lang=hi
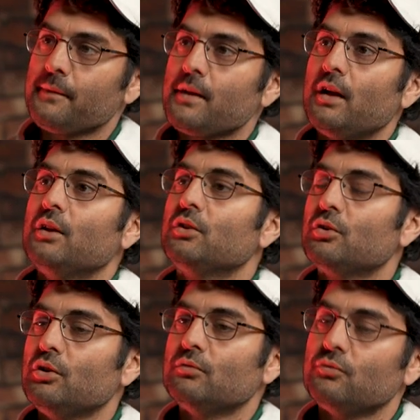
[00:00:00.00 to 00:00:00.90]
तो, तो,
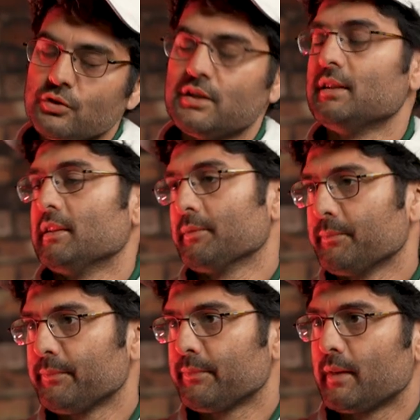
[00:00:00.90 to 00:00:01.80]
तो वो चीज़ है
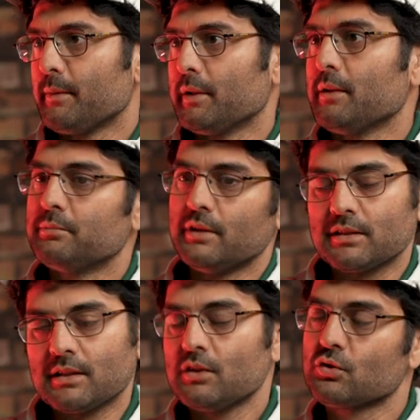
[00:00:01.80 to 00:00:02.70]
मतलब
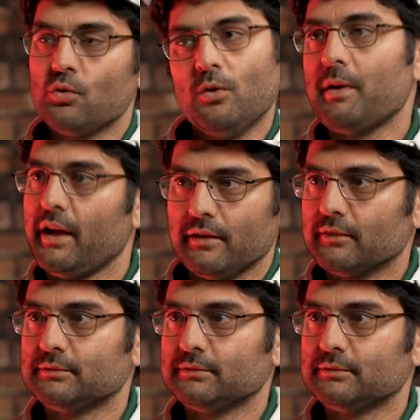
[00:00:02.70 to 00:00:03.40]
इसका स्कोप है